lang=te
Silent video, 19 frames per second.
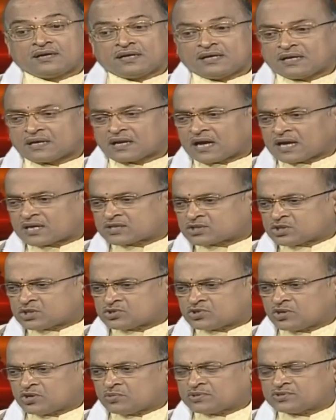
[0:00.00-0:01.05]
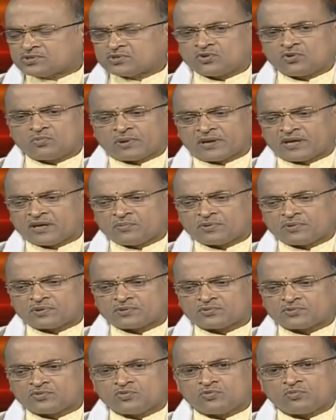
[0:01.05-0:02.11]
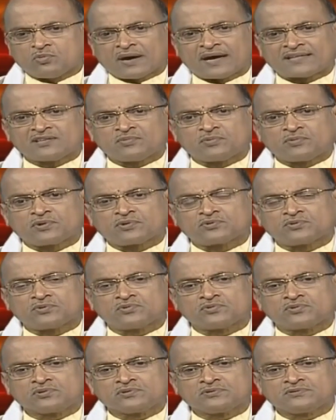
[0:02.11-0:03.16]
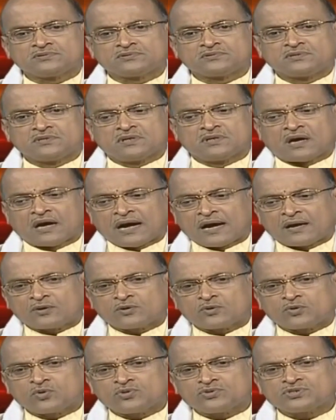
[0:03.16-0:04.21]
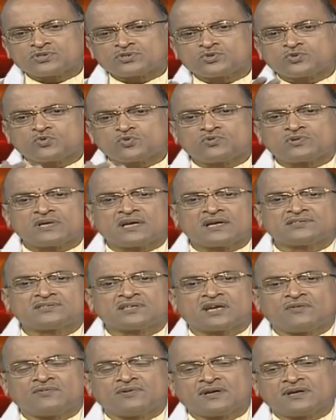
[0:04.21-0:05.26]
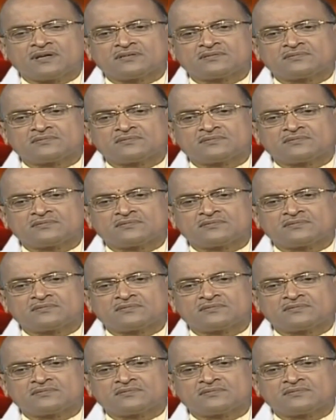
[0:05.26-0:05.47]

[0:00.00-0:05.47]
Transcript: ఈ రాక్షసుల మధ్యలో భయపడుతూ బాధపడుతూ ఆక్రోశిస్తూ ఉండాల్సిన ఆవిడ